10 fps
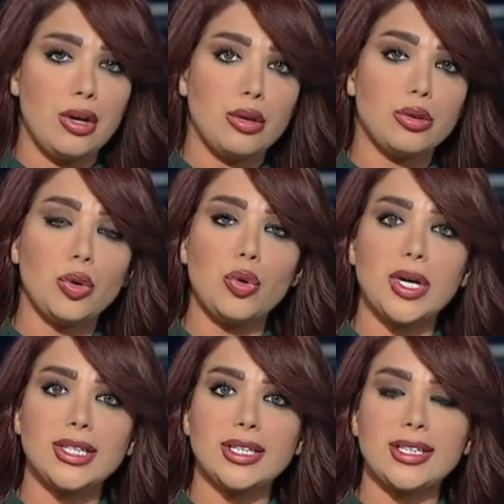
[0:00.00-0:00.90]
ذو
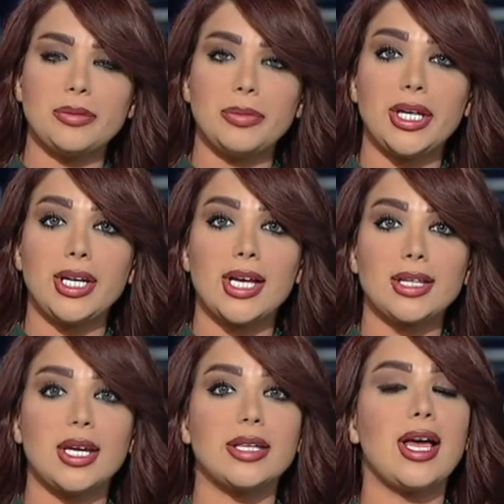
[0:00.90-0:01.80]
قوة
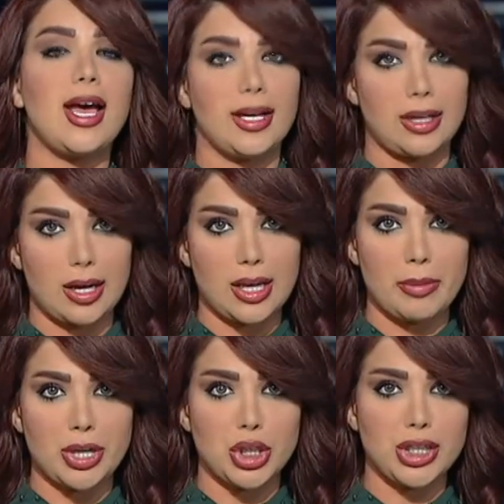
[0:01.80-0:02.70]
تدميرية هائلة
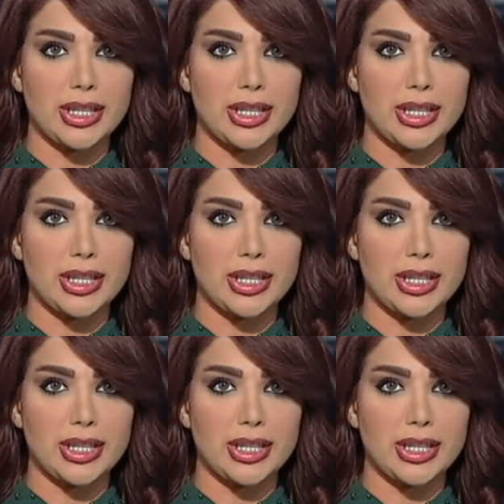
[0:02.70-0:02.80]
كما شن